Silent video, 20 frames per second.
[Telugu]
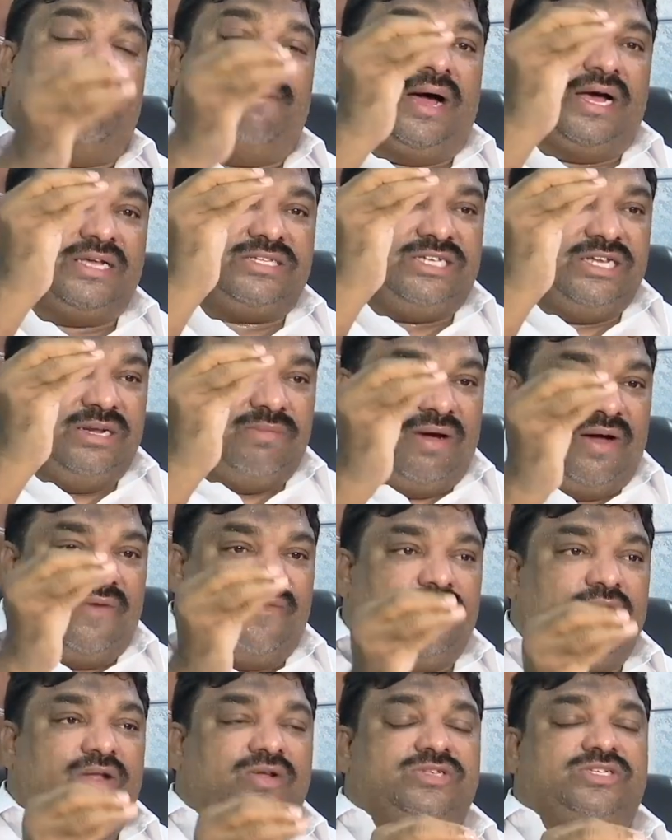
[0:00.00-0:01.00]
మా సినిమా
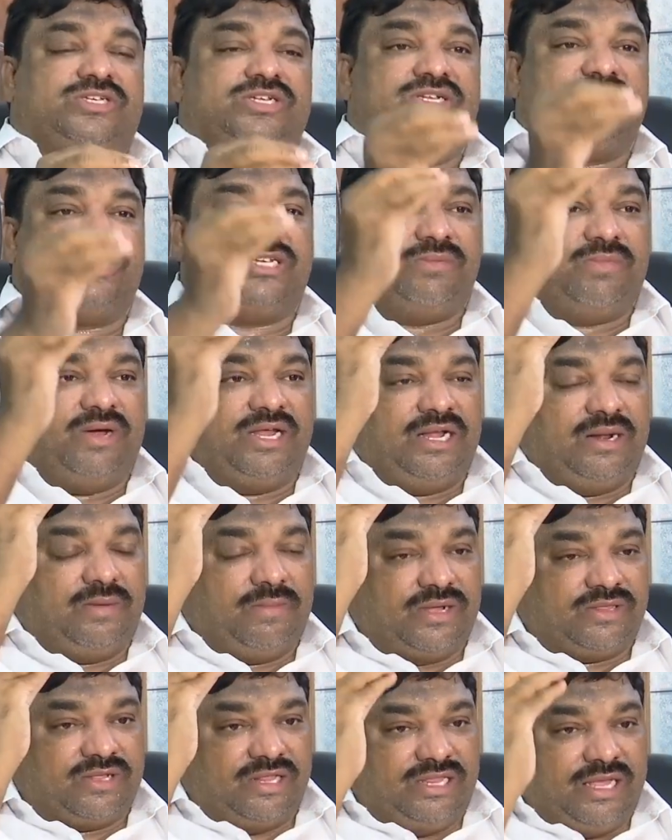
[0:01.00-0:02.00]
ఫీల్డ్ చిన్న సినిమా
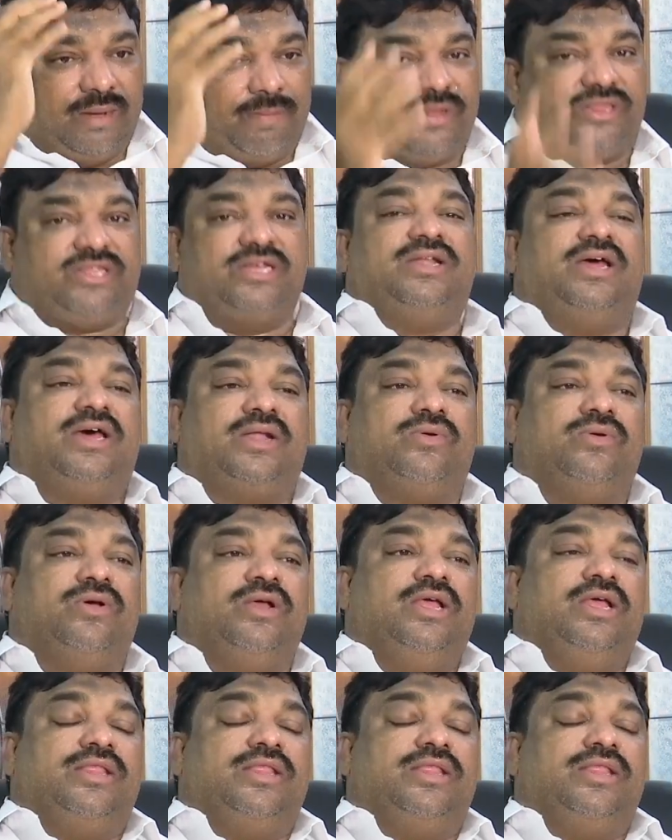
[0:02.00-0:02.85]
నిర్మాతలు దెబ్బతిన్నారు